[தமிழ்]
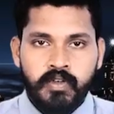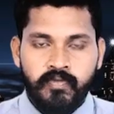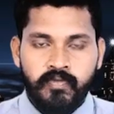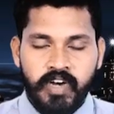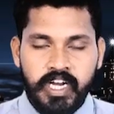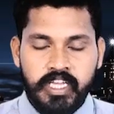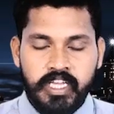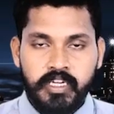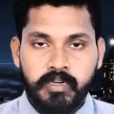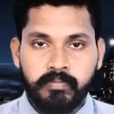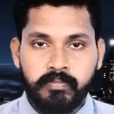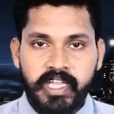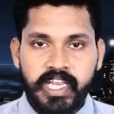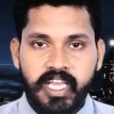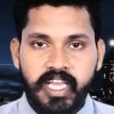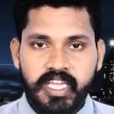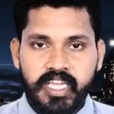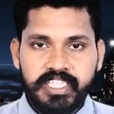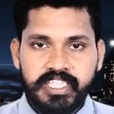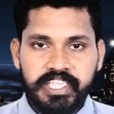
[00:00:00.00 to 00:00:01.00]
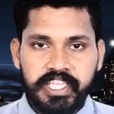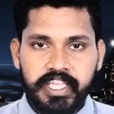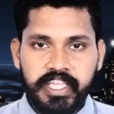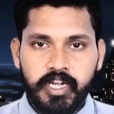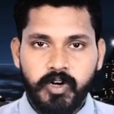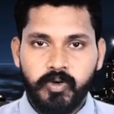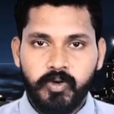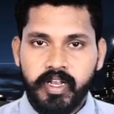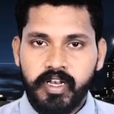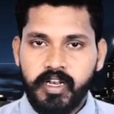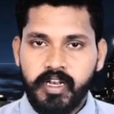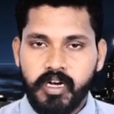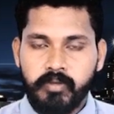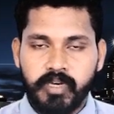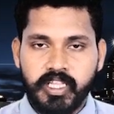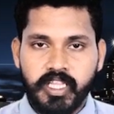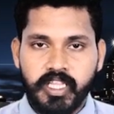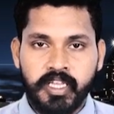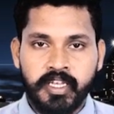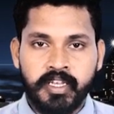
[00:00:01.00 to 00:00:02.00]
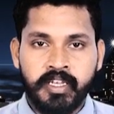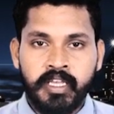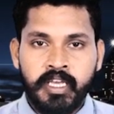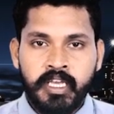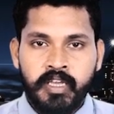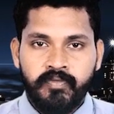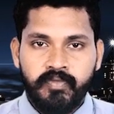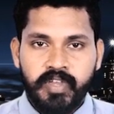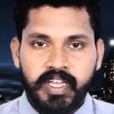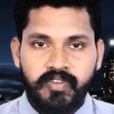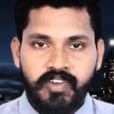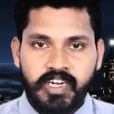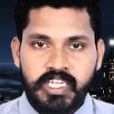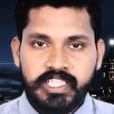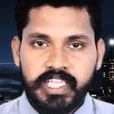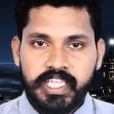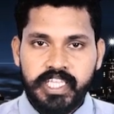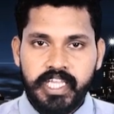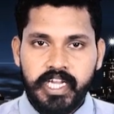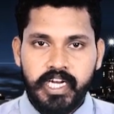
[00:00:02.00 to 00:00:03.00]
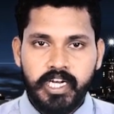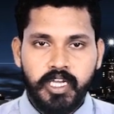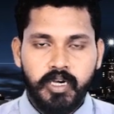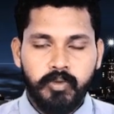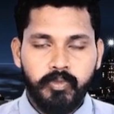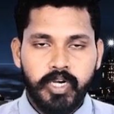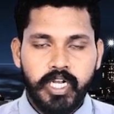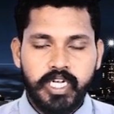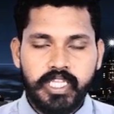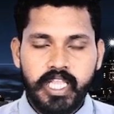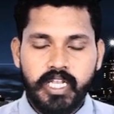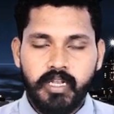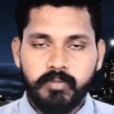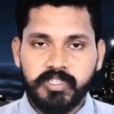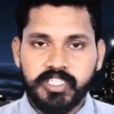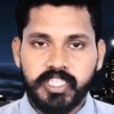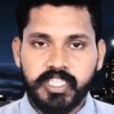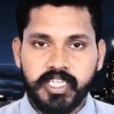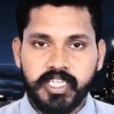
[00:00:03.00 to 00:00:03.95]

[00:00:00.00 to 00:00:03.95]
வணக்கம் இலங்கை செய்திகளுடன் நான் மதன் விரிவான செய்திகளுக்கு முன்னர் தலைப்புச்